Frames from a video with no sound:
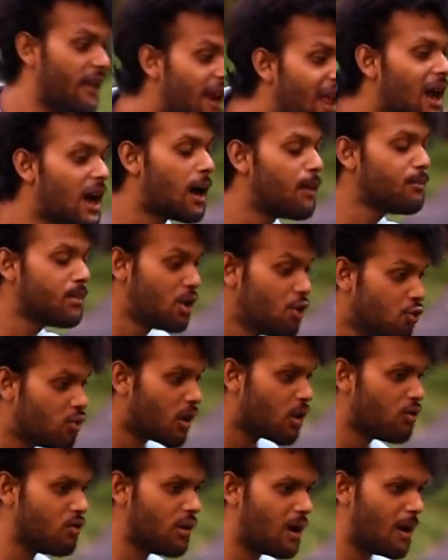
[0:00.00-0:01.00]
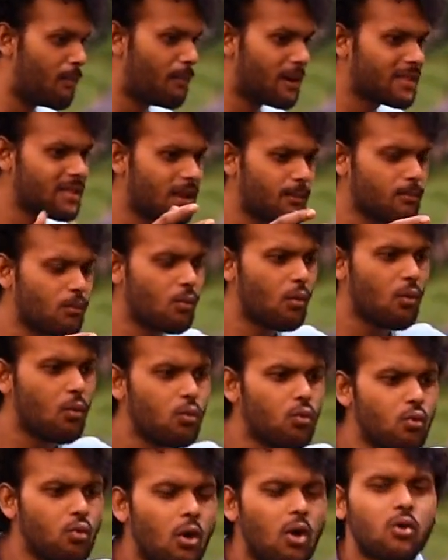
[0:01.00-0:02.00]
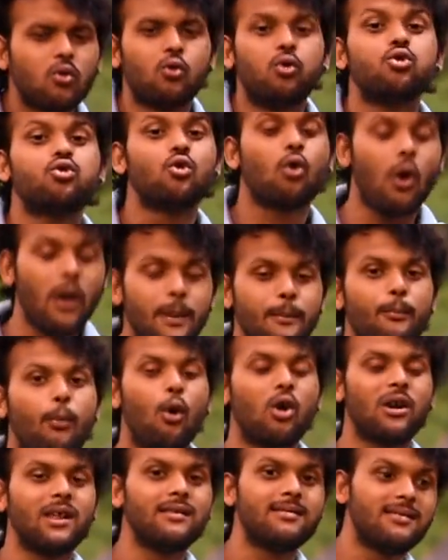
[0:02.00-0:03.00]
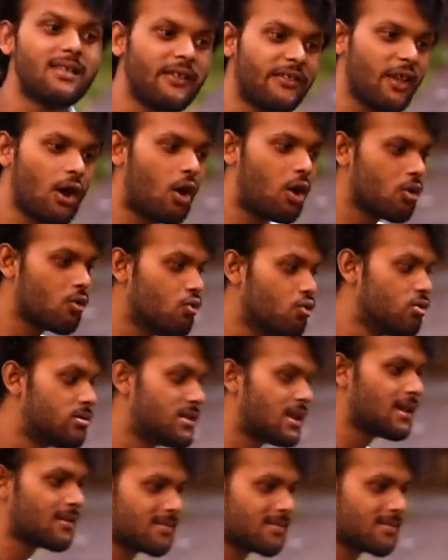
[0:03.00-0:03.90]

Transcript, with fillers: तेरा काम क्यों करूँगा मतलब वो खुद को इम्पोर्टेंस देते हैं और उसके